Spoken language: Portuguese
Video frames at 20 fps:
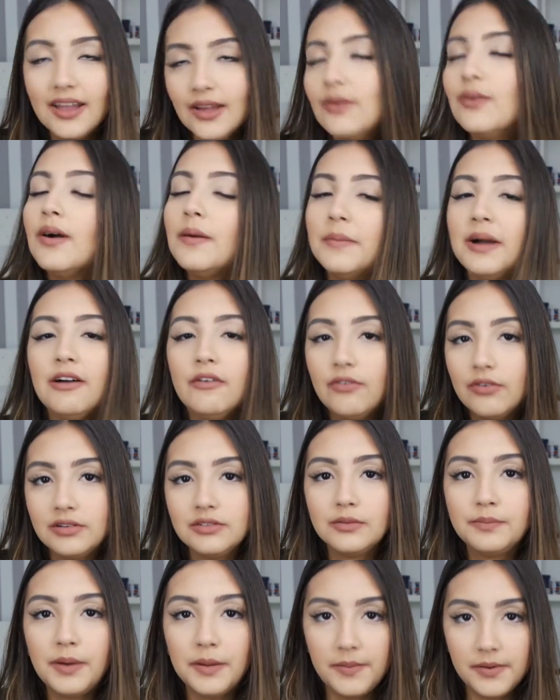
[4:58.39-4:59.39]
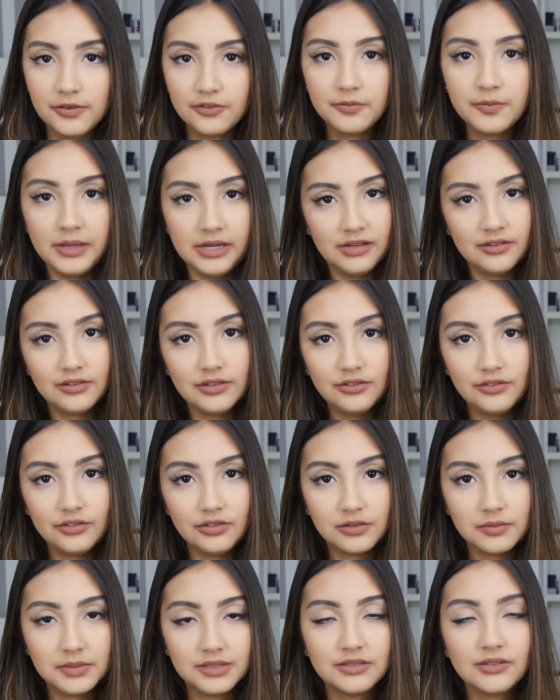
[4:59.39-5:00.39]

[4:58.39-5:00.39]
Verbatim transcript: Eu amava o papel de parede antigo,